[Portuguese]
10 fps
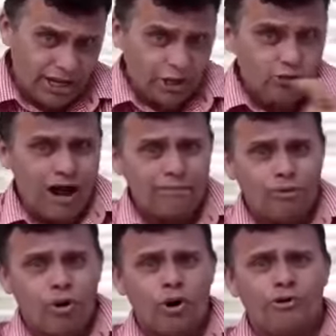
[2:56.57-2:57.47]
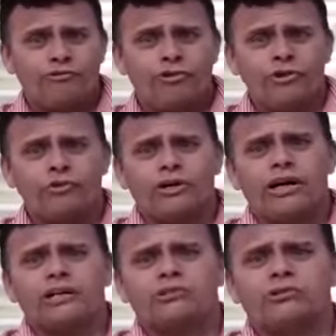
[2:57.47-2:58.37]
e o aboio foi o
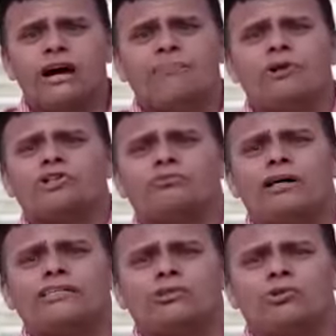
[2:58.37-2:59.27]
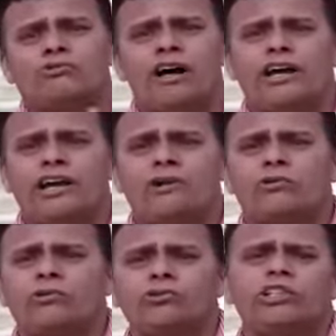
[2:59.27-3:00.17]
canto de aproximação do vaqueiro com